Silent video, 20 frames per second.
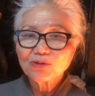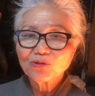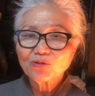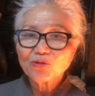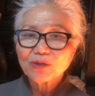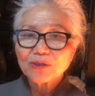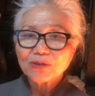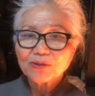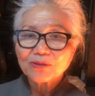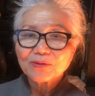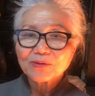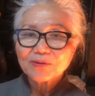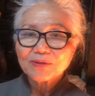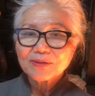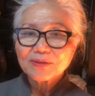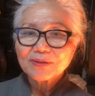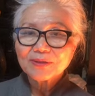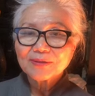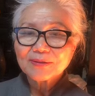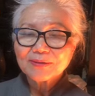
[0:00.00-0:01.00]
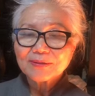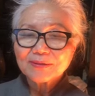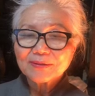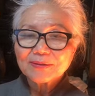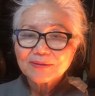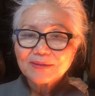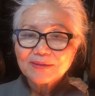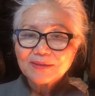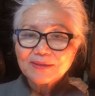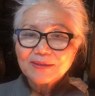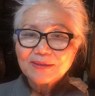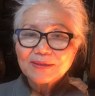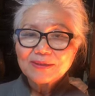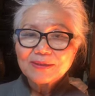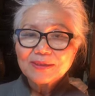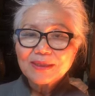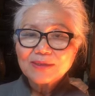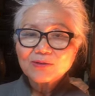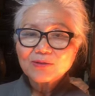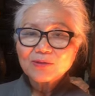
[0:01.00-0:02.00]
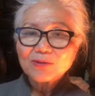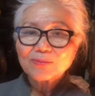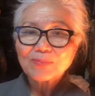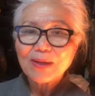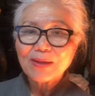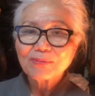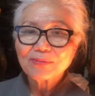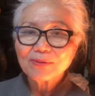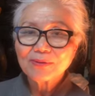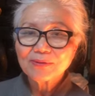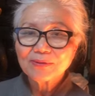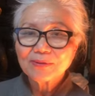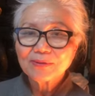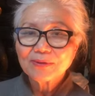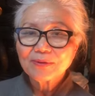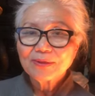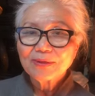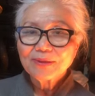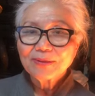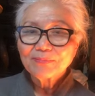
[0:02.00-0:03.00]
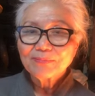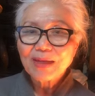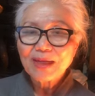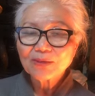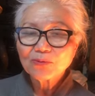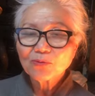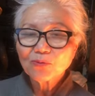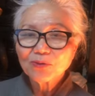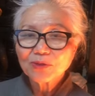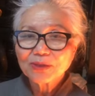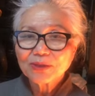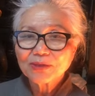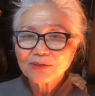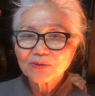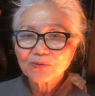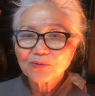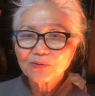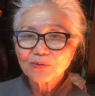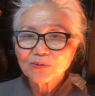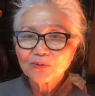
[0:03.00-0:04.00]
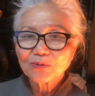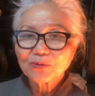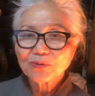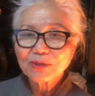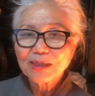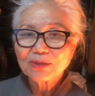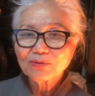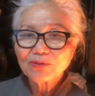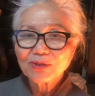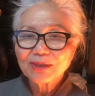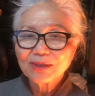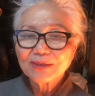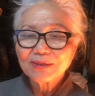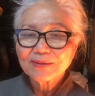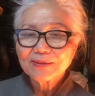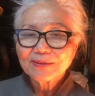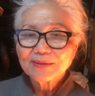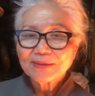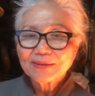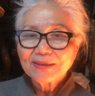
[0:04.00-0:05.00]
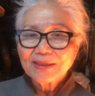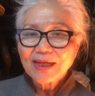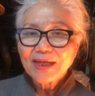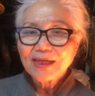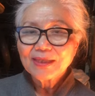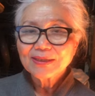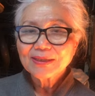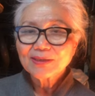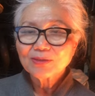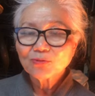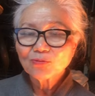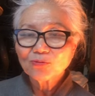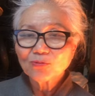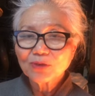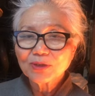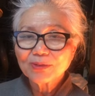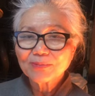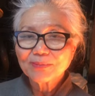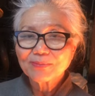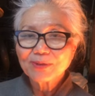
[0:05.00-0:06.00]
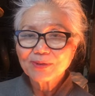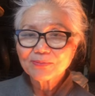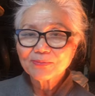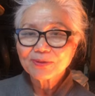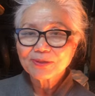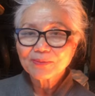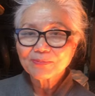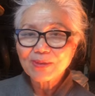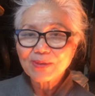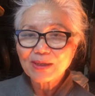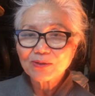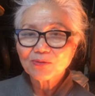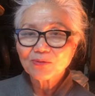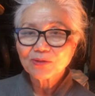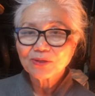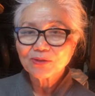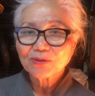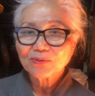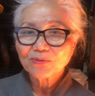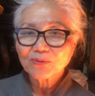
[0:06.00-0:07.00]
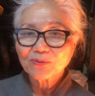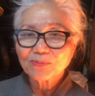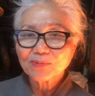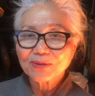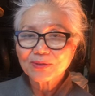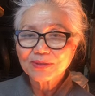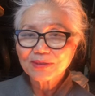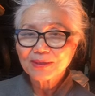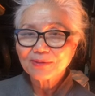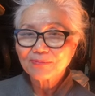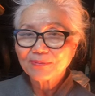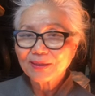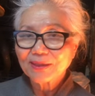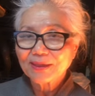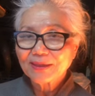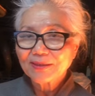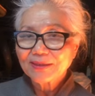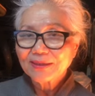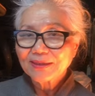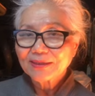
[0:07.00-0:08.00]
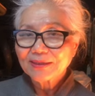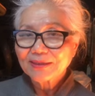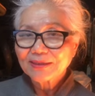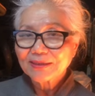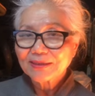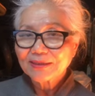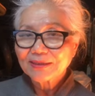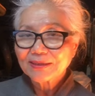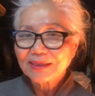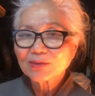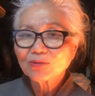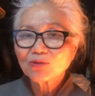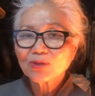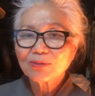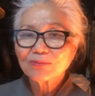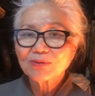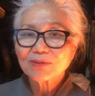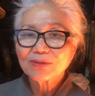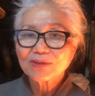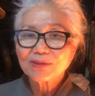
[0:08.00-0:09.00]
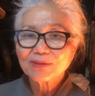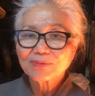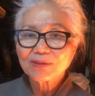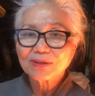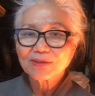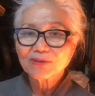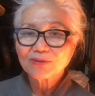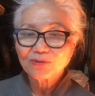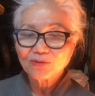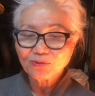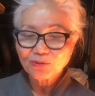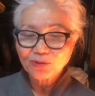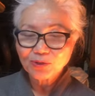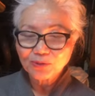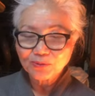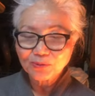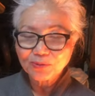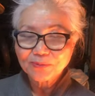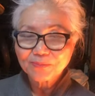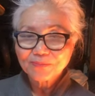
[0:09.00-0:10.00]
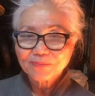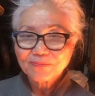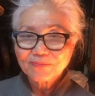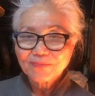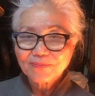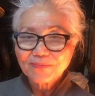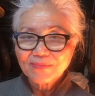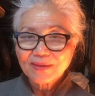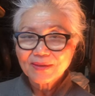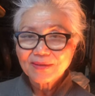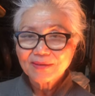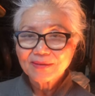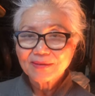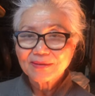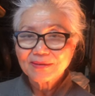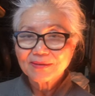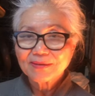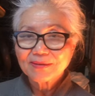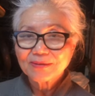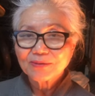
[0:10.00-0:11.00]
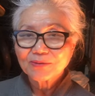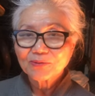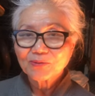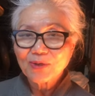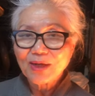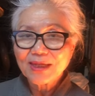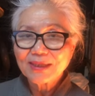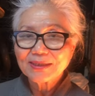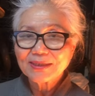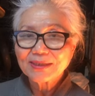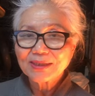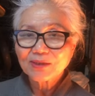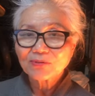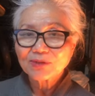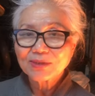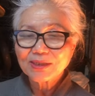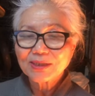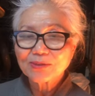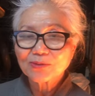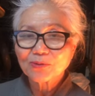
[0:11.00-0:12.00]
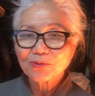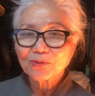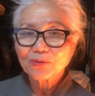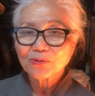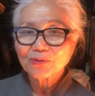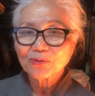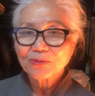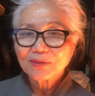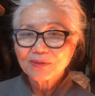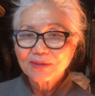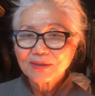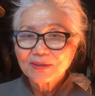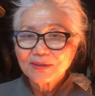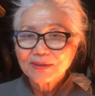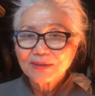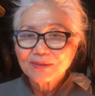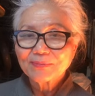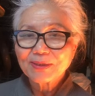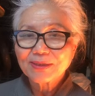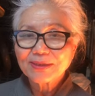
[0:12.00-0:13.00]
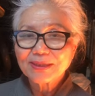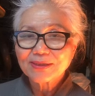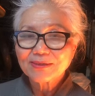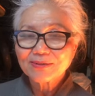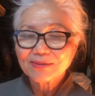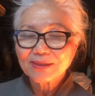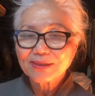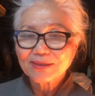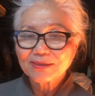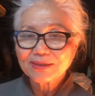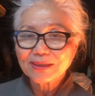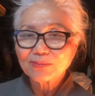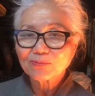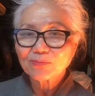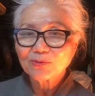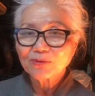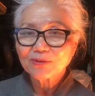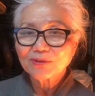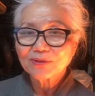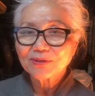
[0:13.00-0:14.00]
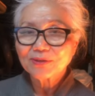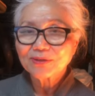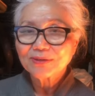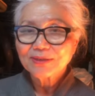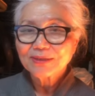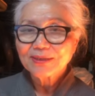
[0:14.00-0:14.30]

줄여요. 예. 탄수화물 밥을 반 공기 정도 하루에 한 끼에서 두 끼만 먹으면서 반 공기 정도 먹기 때문에 탄수화물을 섭취를 줄이고 어, 과일하고 채소 밭에서 난 작물들